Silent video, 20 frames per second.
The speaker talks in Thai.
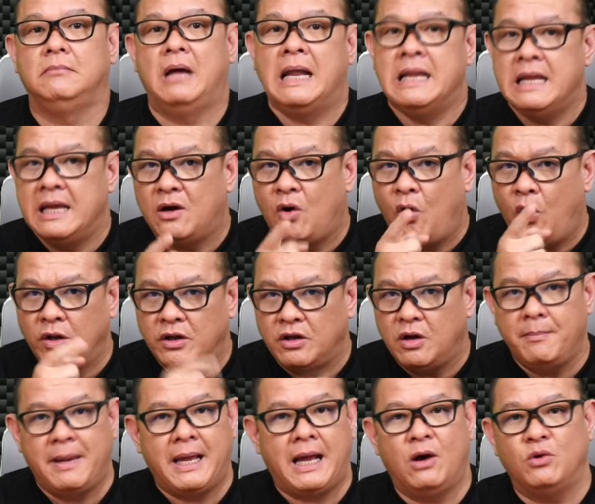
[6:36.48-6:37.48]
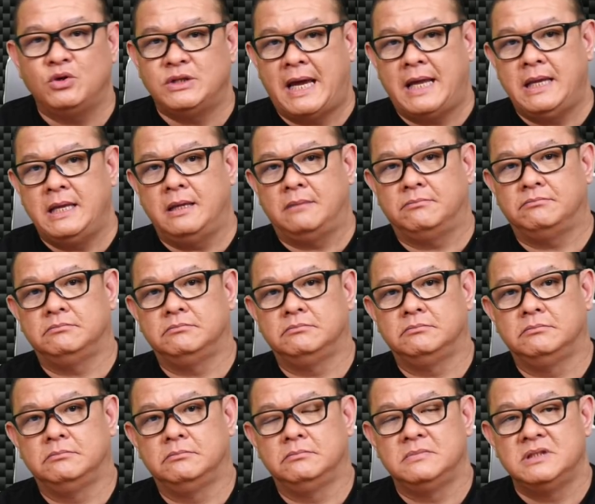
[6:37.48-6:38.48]
อันนี้คนก็ไม่เข้าใจอีก
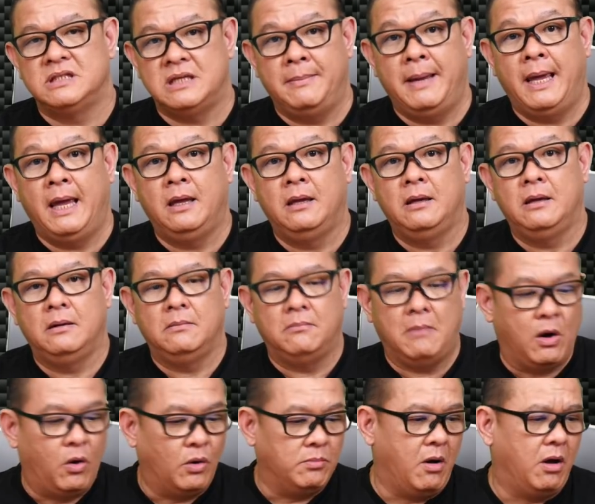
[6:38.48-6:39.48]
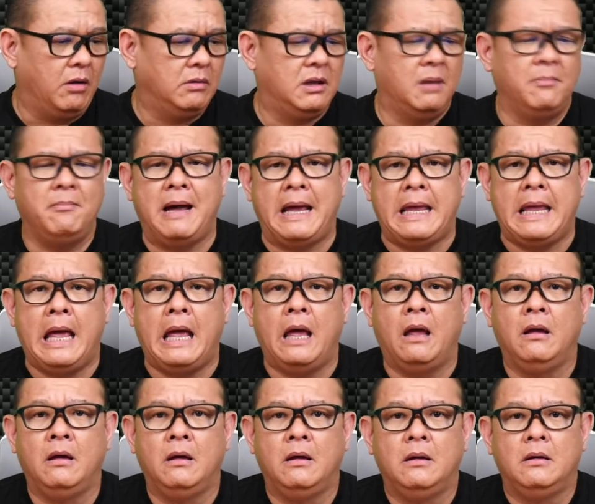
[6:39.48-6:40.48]
ใช่ไหมบางคนบอกทำไมอะ
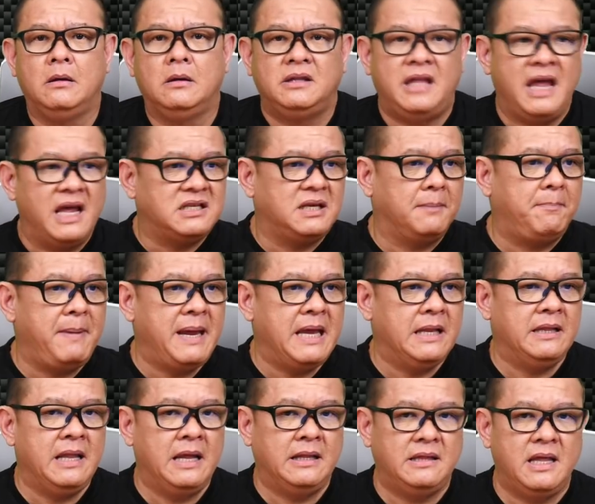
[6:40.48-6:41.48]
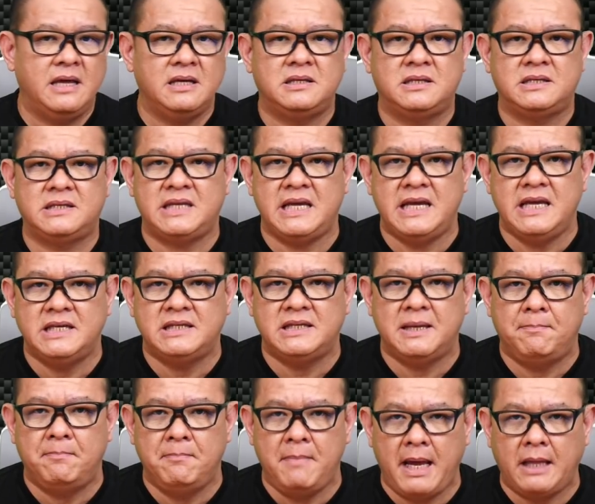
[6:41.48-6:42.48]
เทสสปีดเน็ตได้
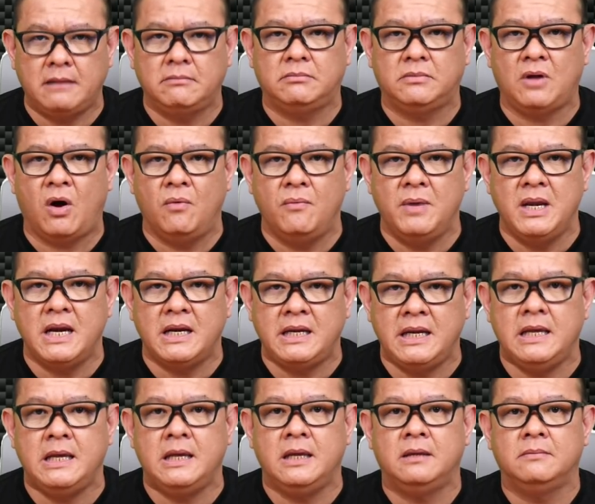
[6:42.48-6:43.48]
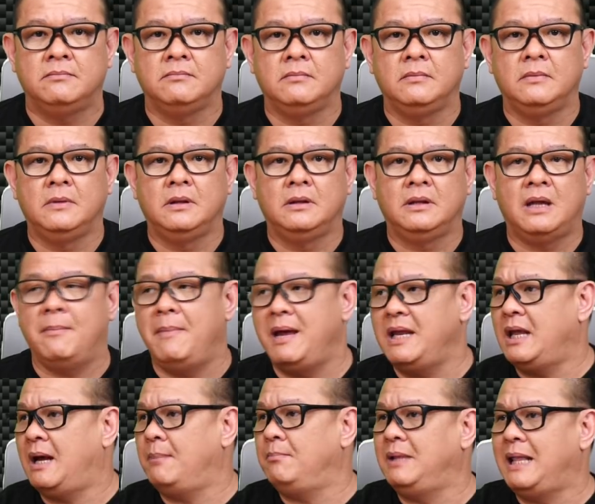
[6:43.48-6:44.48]
40 เมกต่อวินาทีทำไม
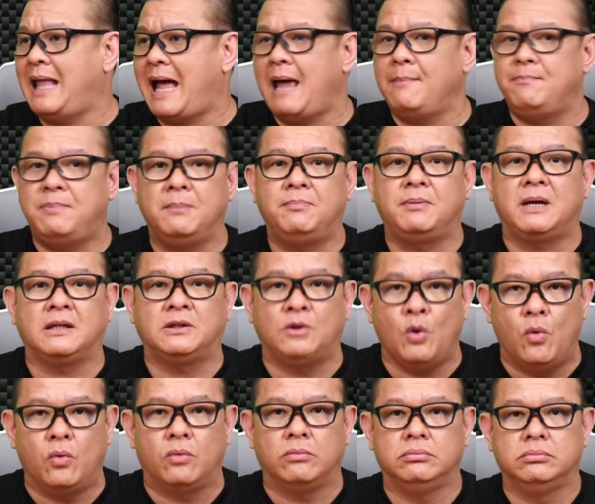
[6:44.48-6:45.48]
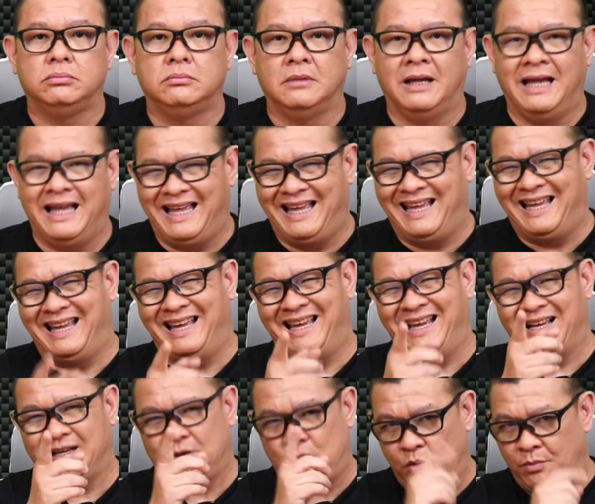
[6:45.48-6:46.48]
ทำไลฟ์ปุ๊บกระตุก
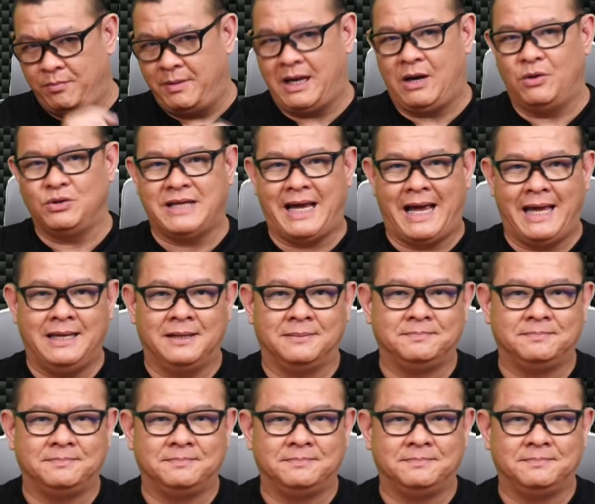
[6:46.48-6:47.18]
คุณไม่เข้าใจ